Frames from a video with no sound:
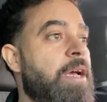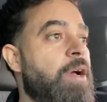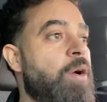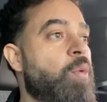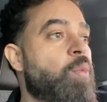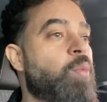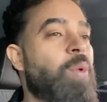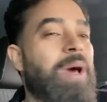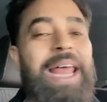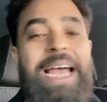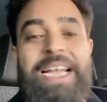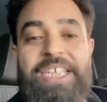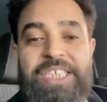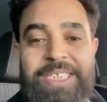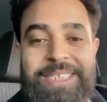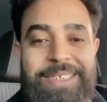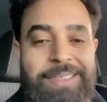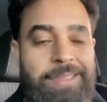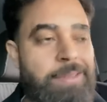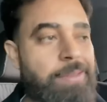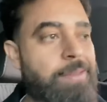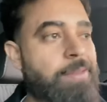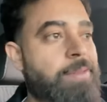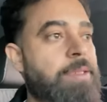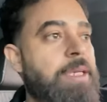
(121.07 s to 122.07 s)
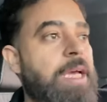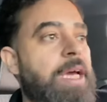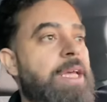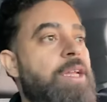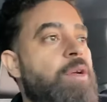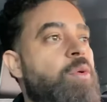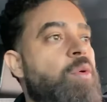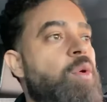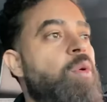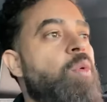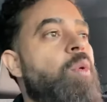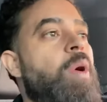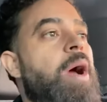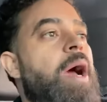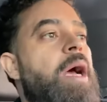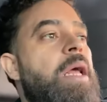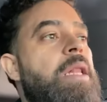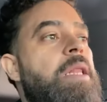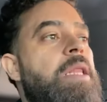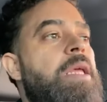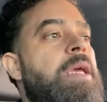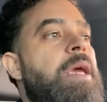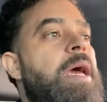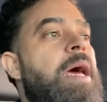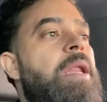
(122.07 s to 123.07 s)
ولا شيء يعني كل
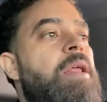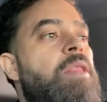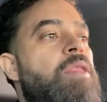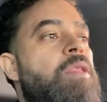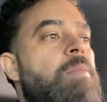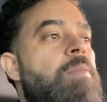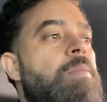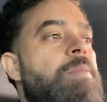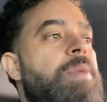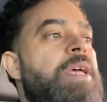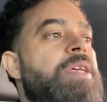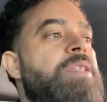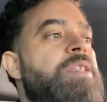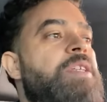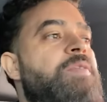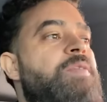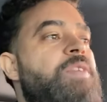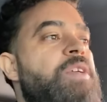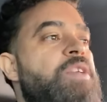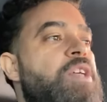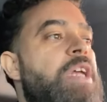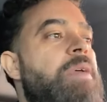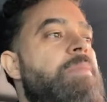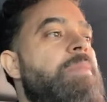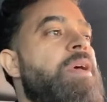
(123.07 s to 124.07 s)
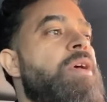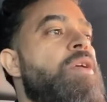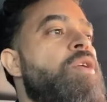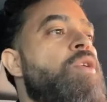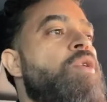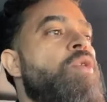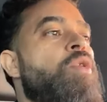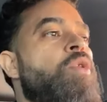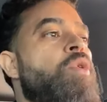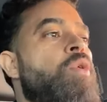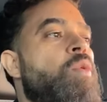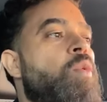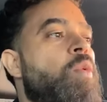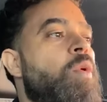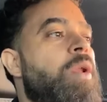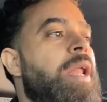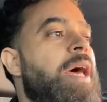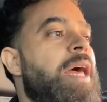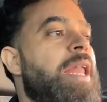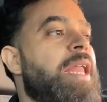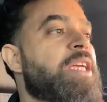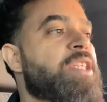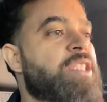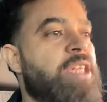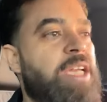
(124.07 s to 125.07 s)
واحد قال يضم بيسه في جيبه
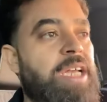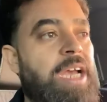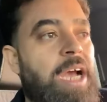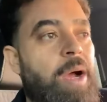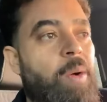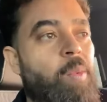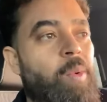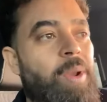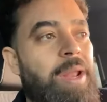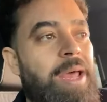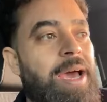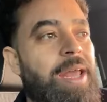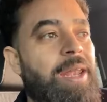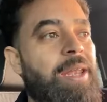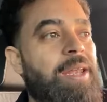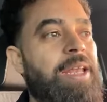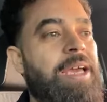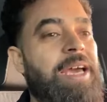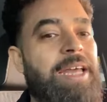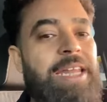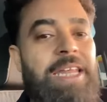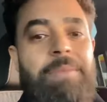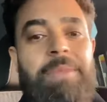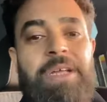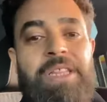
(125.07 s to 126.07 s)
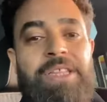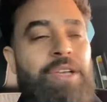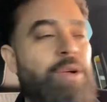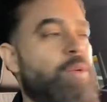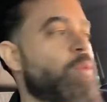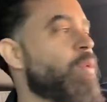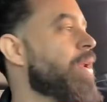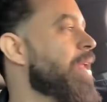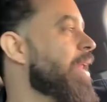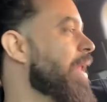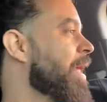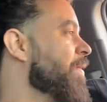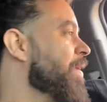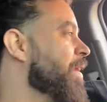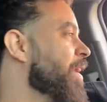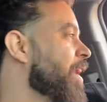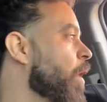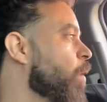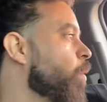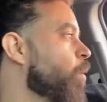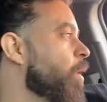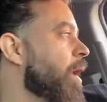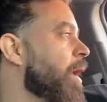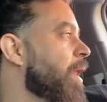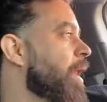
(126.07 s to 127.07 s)
ولا لا شيء يحولها لكريمته ولا هذا
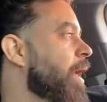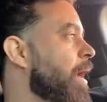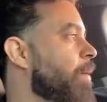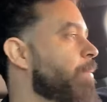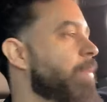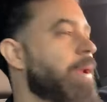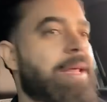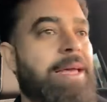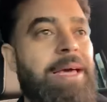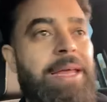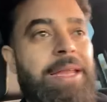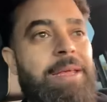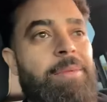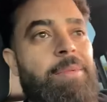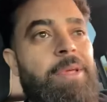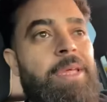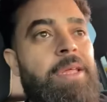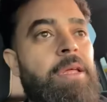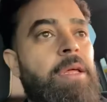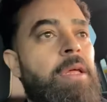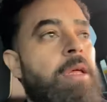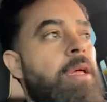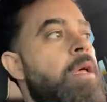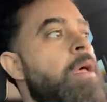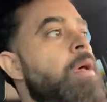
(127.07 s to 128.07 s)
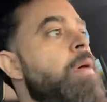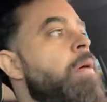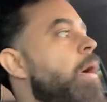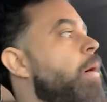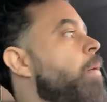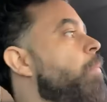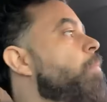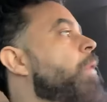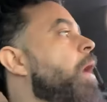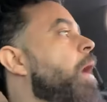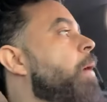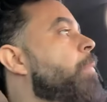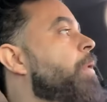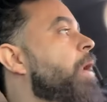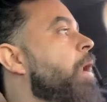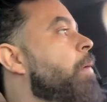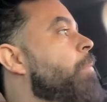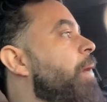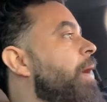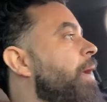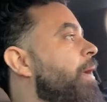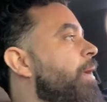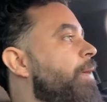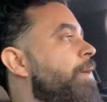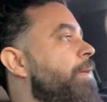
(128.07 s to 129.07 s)
يحولها لعبد عبر الكريمي عبر
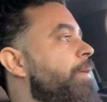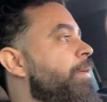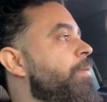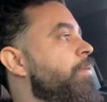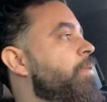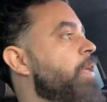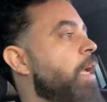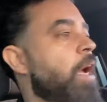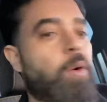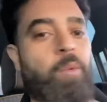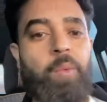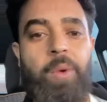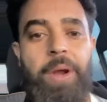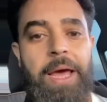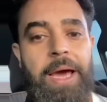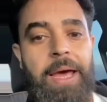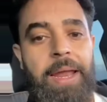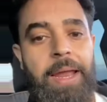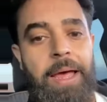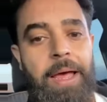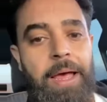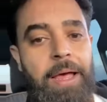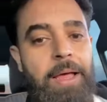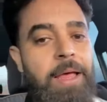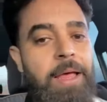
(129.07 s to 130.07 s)
البنك يحولها لها